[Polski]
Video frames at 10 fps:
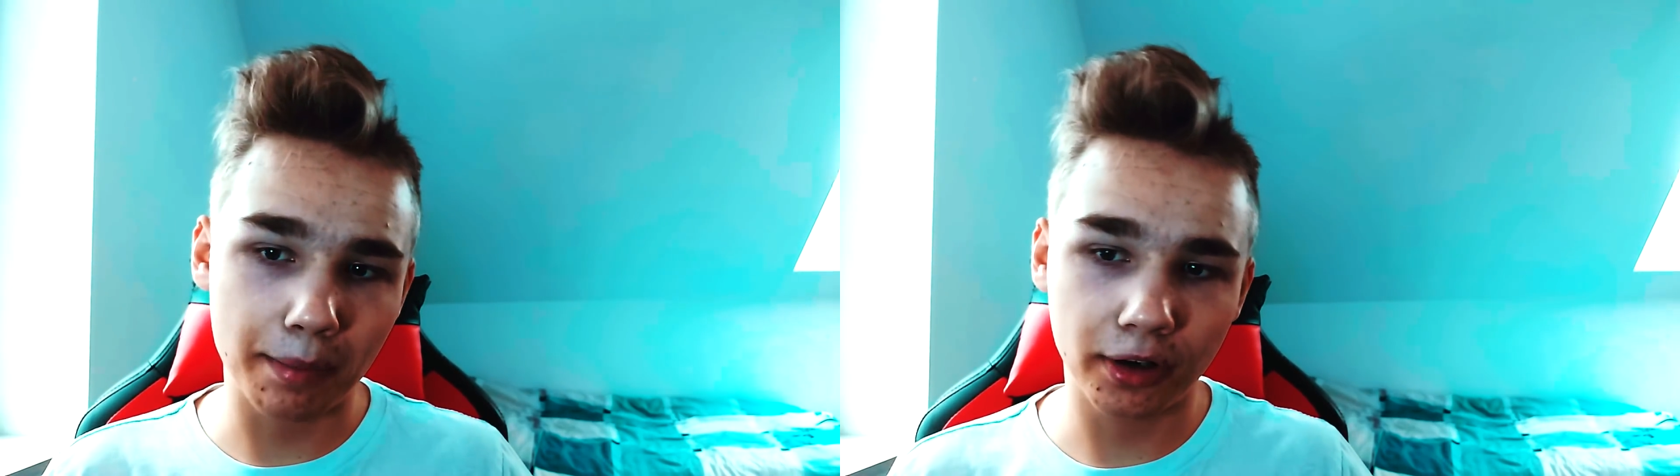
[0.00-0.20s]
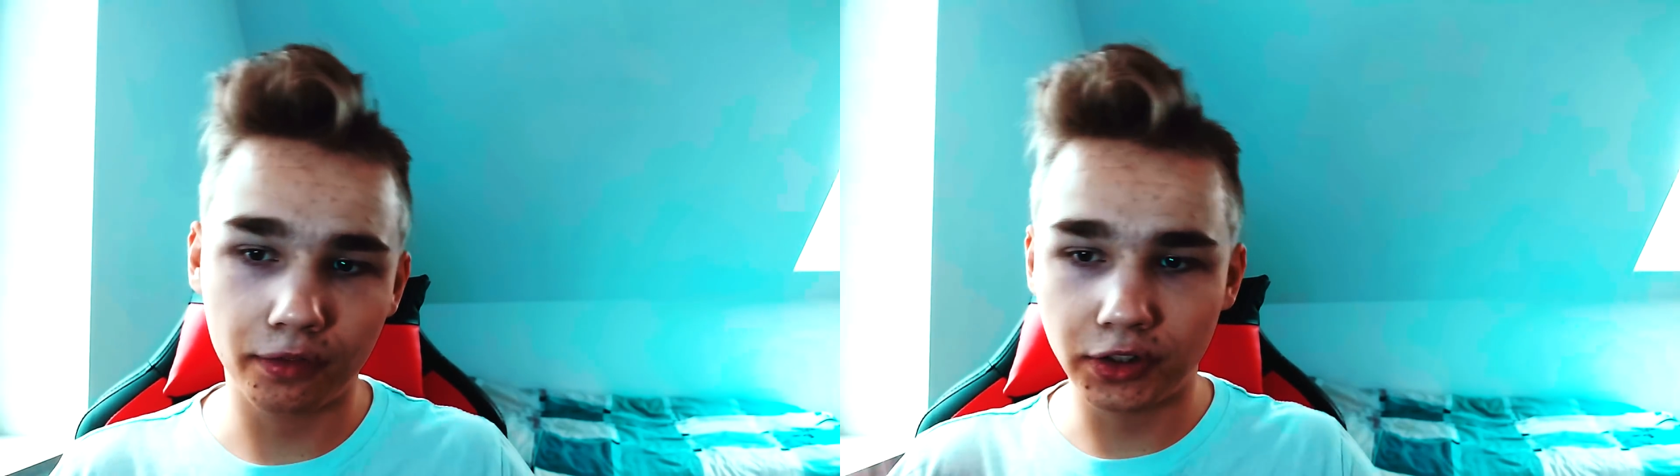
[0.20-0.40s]
a
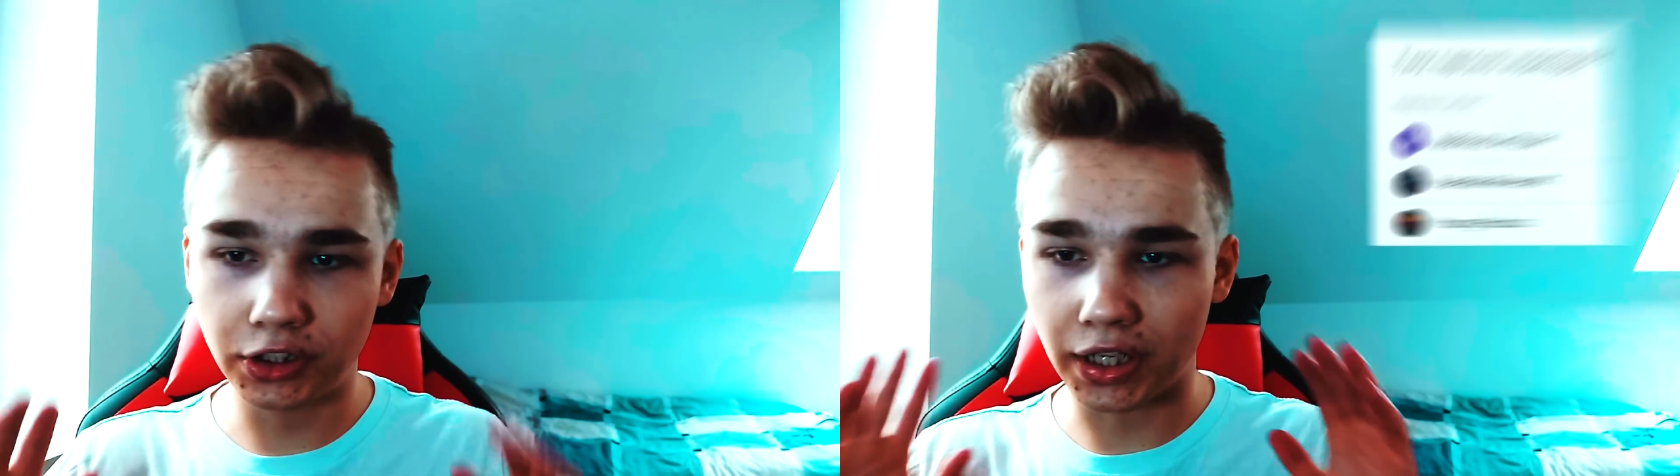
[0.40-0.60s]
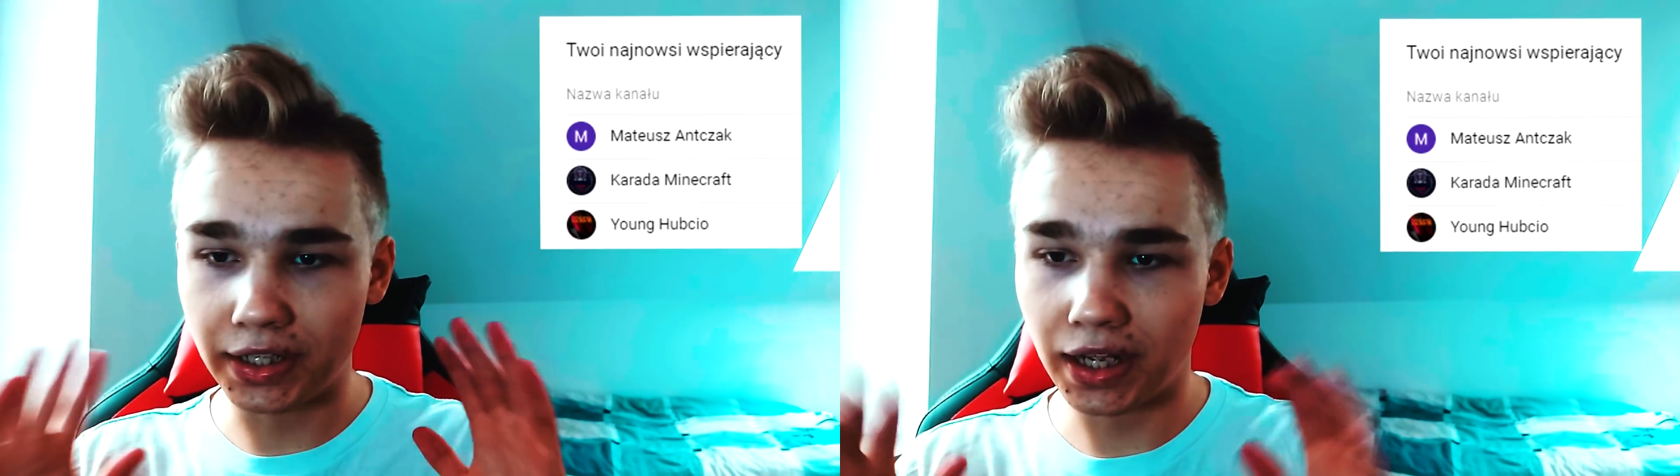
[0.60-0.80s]

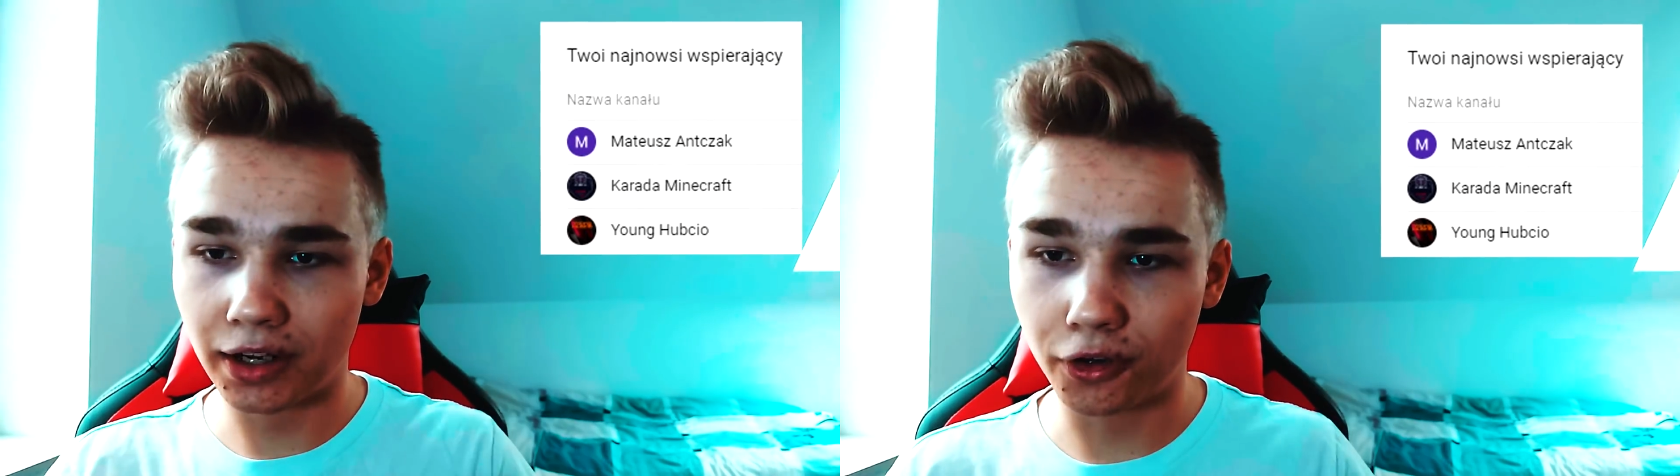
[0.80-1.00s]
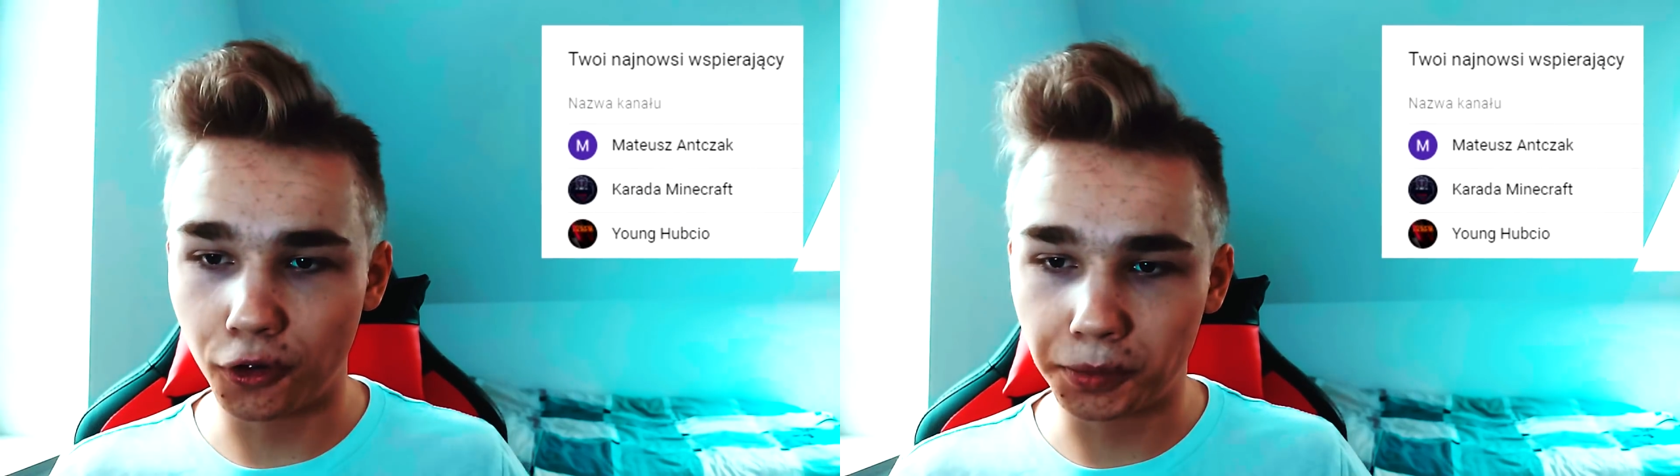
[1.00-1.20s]
mianowicie
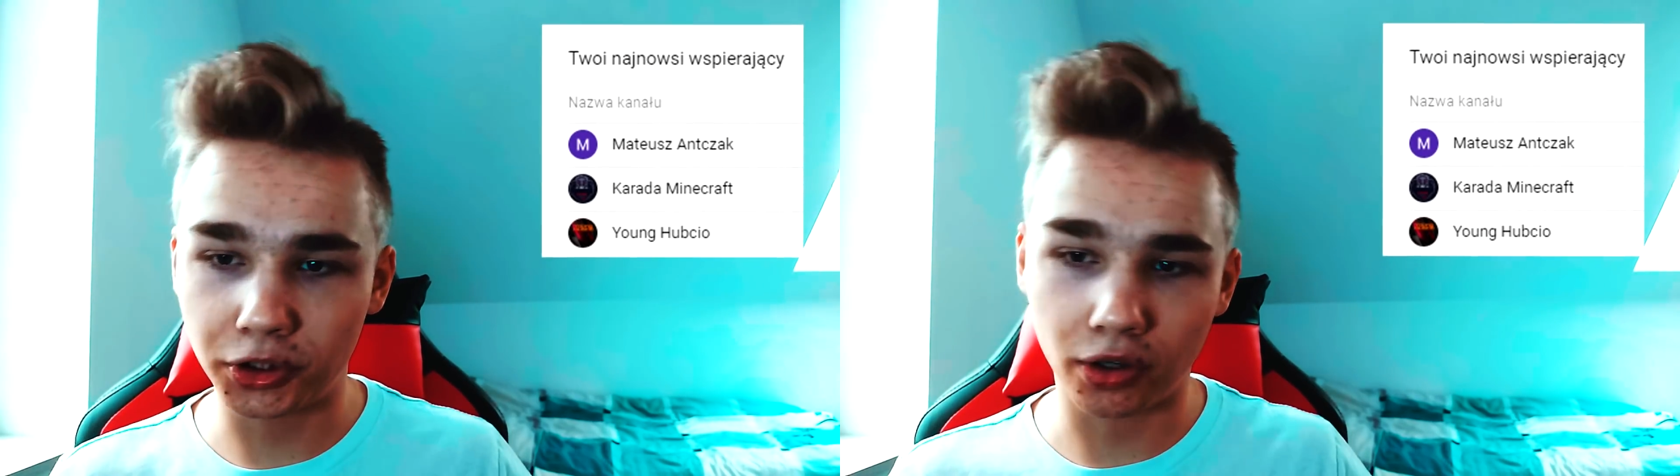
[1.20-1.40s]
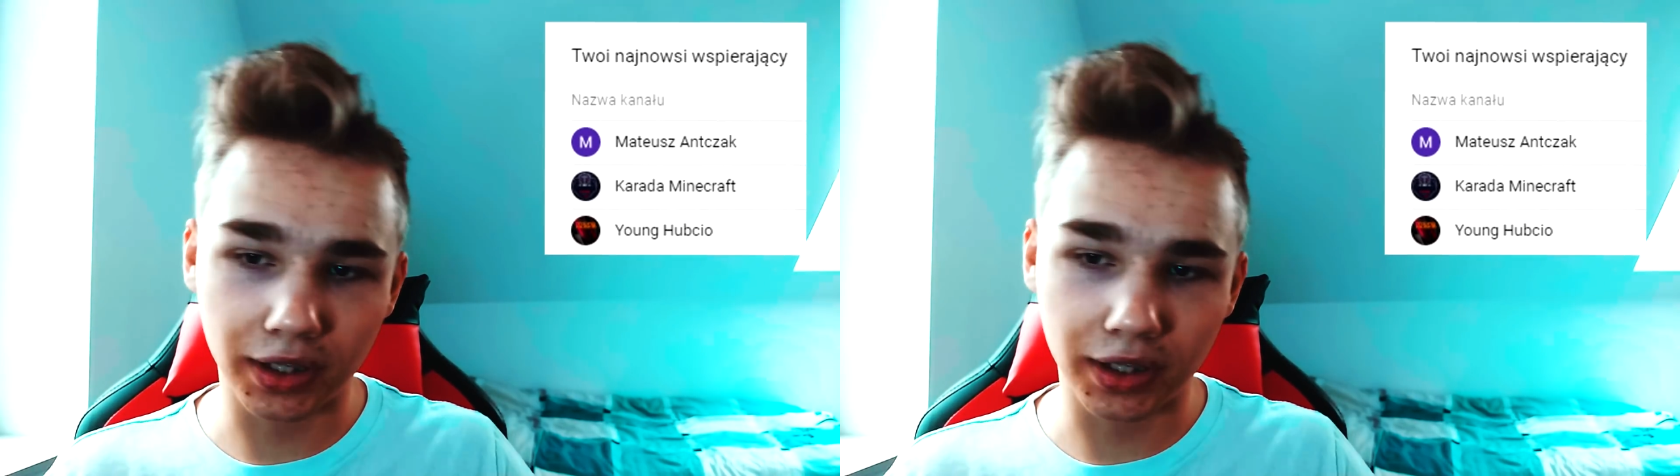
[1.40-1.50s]
Young Hubcio,